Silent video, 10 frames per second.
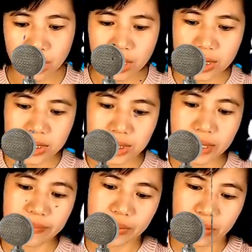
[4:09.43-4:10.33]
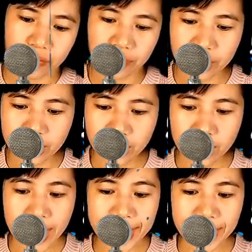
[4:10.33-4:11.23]
이적에 대한
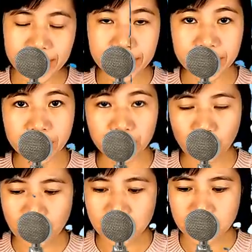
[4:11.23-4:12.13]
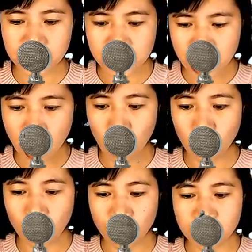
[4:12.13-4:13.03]
정보력을 마구 쏟아내며
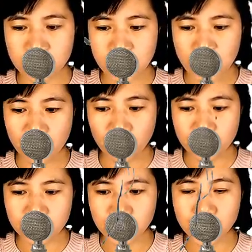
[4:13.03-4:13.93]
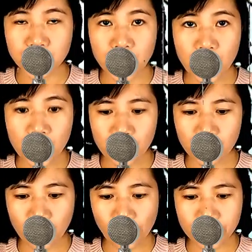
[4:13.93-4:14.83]
이적을 향한 열렬한 팬심을
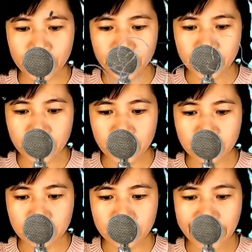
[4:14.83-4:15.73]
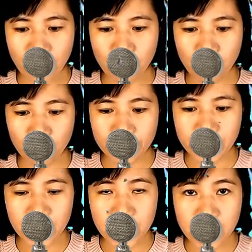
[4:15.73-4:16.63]
드러냈다.
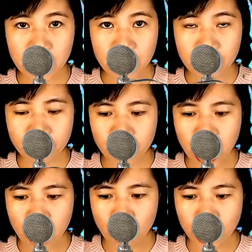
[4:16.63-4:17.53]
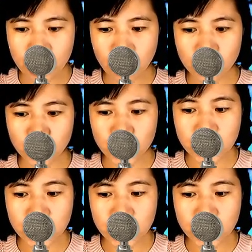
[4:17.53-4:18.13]
뽕숭아학당 공식